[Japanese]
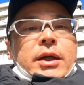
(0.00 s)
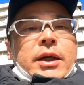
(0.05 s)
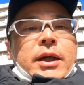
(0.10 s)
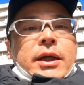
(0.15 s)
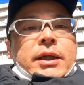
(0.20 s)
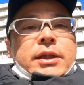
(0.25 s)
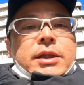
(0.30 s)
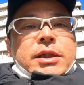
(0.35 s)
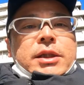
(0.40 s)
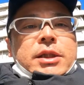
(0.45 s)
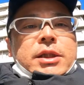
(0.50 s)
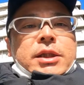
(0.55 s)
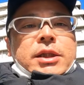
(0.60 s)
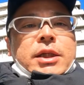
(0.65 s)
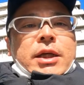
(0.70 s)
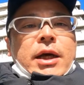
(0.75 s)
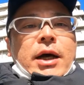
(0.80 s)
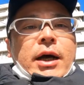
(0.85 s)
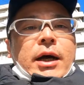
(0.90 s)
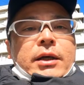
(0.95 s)
歴
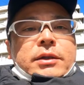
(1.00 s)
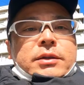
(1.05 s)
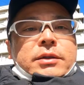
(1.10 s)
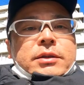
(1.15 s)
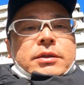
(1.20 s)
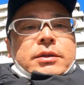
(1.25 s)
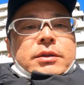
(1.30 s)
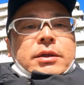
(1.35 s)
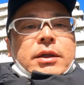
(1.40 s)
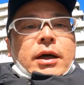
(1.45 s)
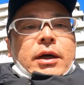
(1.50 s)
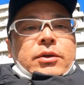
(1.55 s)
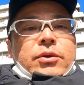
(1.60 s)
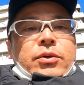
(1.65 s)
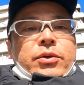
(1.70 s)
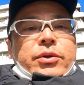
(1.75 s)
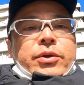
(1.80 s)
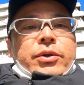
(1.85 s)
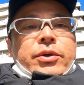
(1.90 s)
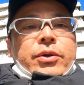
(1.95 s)
史あるあ
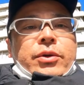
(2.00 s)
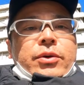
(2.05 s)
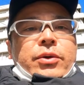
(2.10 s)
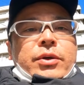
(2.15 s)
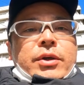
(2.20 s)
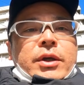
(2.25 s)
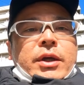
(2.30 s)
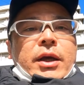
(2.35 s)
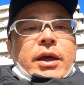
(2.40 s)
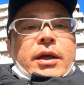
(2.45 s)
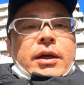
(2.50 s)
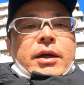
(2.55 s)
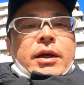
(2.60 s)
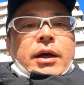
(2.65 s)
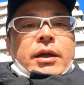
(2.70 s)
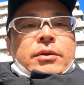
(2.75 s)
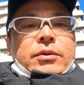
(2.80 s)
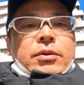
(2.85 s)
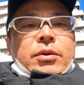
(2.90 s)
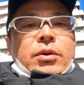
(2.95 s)
の行慶
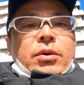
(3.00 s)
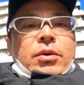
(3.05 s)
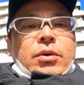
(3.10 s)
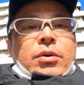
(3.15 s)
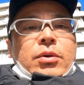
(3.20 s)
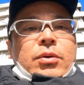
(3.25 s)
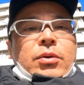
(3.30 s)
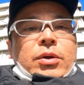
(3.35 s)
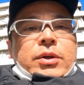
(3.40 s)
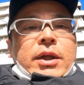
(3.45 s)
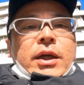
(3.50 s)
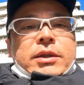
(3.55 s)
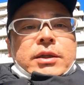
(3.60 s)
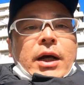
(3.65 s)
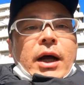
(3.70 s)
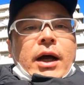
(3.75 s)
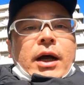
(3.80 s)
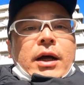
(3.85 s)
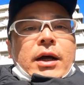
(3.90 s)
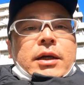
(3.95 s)
館のホテル
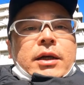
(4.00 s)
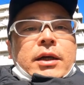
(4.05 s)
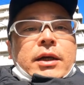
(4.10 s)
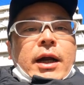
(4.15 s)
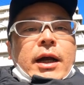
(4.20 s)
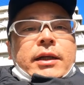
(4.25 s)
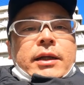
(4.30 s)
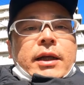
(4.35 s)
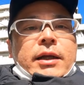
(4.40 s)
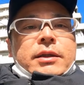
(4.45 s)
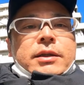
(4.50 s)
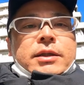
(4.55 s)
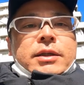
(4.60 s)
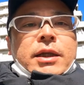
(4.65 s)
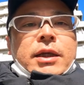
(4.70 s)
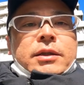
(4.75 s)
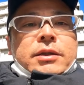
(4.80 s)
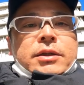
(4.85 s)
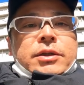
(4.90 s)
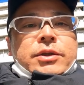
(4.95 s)
が、えー、来年に
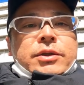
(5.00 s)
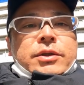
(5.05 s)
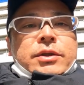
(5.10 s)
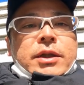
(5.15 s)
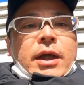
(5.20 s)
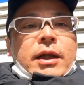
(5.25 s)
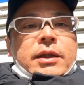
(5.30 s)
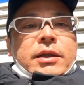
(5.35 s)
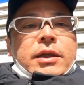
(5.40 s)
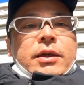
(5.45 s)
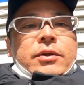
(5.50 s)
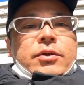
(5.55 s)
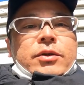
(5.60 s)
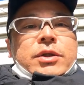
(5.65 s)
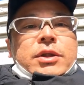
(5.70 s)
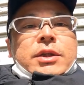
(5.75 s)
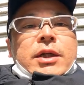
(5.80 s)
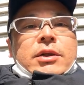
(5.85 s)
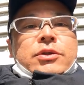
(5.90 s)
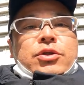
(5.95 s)
せんにじゅうさんねんの
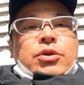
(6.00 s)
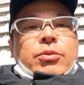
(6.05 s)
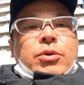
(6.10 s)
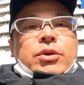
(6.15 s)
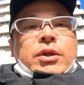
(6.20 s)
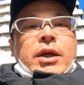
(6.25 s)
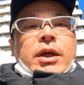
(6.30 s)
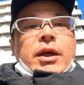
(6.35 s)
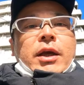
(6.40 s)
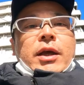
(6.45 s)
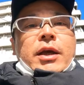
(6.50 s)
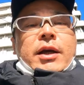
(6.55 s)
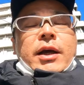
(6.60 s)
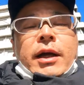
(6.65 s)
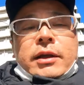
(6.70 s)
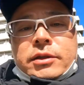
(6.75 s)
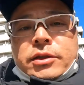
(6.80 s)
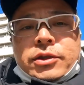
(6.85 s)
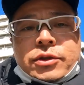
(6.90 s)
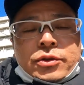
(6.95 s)
いちがつをもって閉
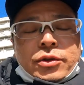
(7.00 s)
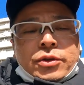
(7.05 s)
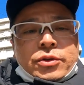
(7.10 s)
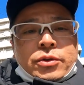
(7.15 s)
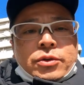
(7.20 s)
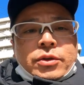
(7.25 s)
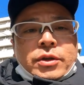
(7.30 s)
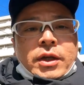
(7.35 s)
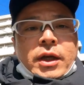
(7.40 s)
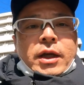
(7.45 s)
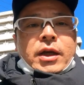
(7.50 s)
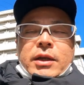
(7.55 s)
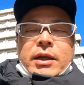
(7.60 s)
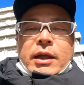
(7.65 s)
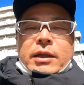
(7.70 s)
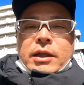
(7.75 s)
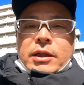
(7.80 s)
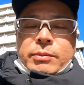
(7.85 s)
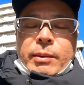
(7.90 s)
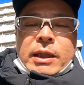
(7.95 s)
館するということで
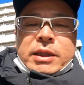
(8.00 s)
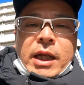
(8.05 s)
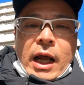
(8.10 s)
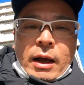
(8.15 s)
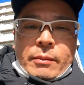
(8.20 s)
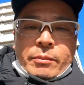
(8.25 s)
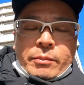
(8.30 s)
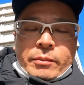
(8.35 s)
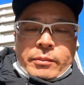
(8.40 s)
やってきました。